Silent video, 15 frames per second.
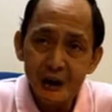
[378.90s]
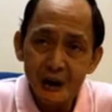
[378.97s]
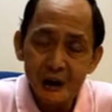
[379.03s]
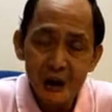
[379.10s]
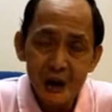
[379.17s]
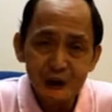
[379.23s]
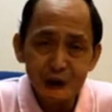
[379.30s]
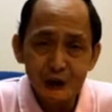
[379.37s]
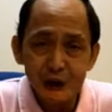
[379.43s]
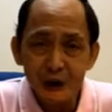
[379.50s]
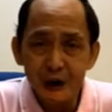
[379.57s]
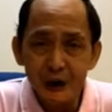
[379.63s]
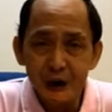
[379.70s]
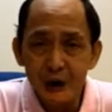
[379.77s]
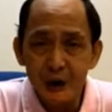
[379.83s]

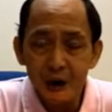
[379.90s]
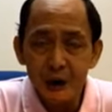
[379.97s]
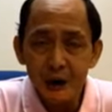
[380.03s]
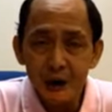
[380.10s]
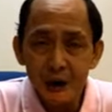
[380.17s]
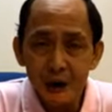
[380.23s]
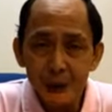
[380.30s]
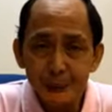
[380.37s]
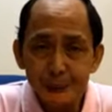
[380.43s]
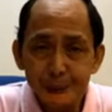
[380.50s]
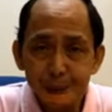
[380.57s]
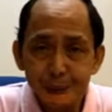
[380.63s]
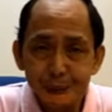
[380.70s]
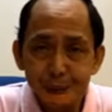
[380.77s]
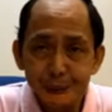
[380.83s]
National
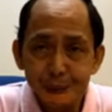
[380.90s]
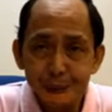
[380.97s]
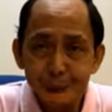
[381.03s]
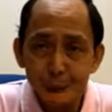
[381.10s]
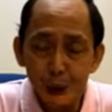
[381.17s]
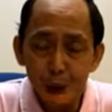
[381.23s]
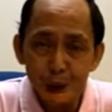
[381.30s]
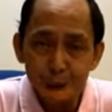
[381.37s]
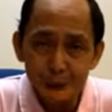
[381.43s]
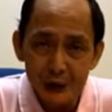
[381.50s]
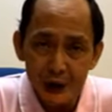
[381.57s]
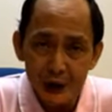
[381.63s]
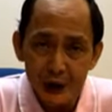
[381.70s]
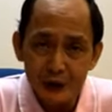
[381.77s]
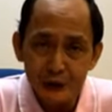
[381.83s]
Board of
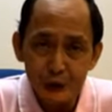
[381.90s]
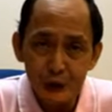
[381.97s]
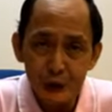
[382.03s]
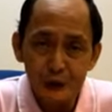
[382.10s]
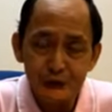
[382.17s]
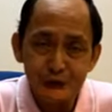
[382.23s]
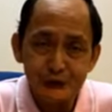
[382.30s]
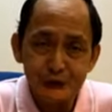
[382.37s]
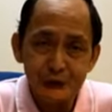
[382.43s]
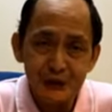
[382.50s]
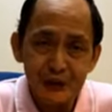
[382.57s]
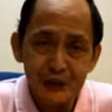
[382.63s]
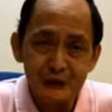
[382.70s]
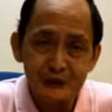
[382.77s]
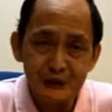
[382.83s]
Director of
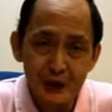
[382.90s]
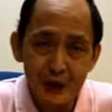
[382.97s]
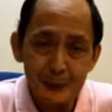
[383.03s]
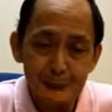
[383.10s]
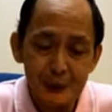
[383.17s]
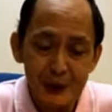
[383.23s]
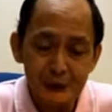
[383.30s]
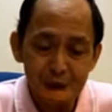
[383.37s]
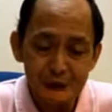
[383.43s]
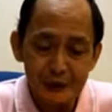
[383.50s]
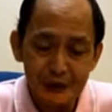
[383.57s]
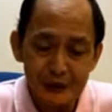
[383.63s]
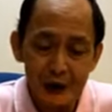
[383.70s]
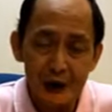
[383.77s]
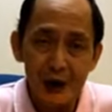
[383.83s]
the Philippine
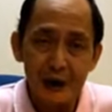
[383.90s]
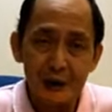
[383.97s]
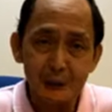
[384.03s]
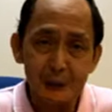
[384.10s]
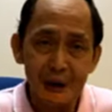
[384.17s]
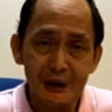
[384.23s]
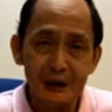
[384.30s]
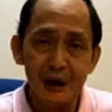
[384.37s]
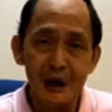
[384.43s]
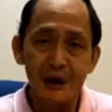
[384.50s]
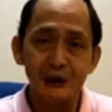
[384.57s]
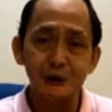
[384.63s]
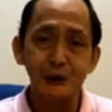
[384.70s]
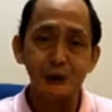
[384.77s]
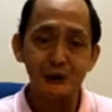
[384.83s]
Veterinary Medical
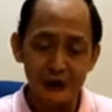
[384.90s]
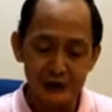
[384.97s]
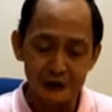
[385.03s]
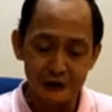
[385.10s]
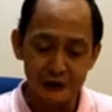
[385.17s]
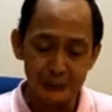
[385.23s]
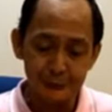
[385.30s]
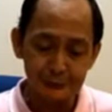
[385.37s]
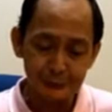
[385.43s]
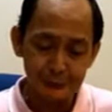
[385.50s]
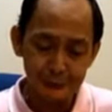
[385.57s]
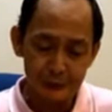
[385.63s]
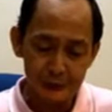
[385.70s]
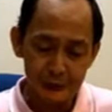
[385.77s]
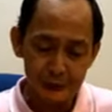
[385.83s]
Association.
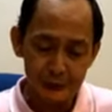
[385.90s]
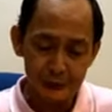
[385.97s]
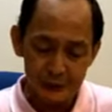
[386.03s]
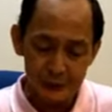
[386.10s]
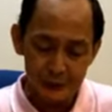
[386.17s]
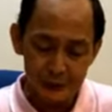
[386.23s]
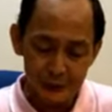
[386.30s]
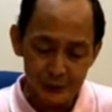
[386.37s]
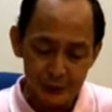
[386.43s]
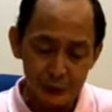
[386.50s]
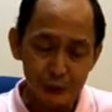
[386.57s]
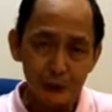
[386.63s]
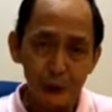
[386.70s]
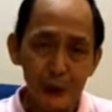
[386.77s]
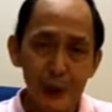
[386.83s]

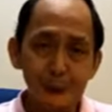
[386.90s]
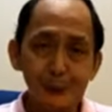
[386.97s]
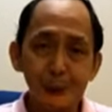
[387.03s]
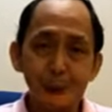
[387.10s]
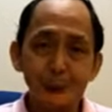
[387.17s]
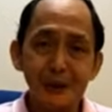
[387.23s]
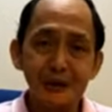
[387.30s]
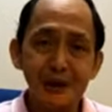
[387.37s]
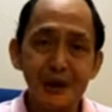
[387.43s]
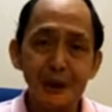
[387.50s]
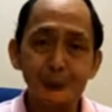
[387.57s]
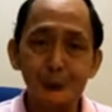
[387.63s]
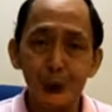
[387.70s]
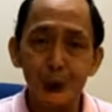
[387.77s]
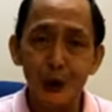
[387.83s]
Gusto ko lang po
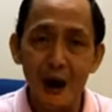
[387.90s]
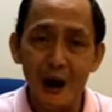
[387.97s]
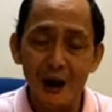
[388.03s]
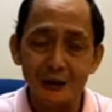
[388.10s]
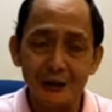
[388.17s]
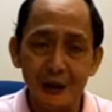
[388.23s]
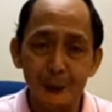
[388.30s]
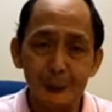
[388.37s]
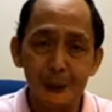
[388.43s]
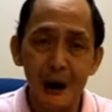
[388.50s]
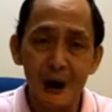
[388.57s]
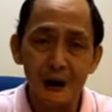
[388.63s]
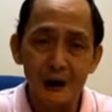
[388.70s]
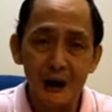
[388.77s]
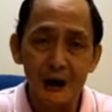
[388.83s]
batiin po lahat ng
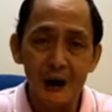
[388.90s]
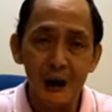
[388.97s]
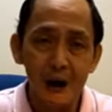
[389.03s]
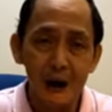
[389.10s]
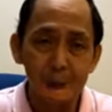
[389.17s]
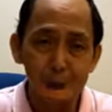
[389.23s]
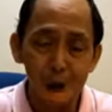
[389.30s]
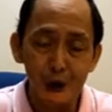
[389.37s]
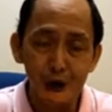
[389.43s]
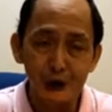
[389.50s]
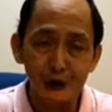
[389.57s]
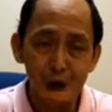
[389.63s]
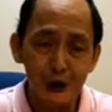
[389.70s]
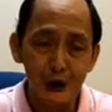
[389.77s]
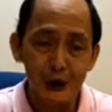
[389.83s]
mga
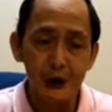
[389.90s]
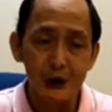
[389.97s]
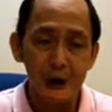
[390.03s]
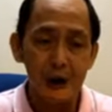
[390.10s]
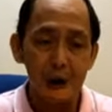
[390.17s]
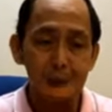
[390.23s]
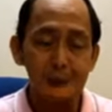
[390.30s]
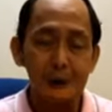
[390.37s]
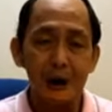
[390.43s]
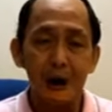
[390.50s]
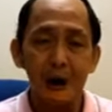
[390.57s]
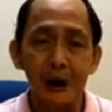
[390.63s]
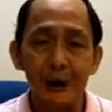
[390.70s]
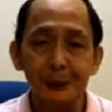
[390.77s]
naka-monitor, ang mga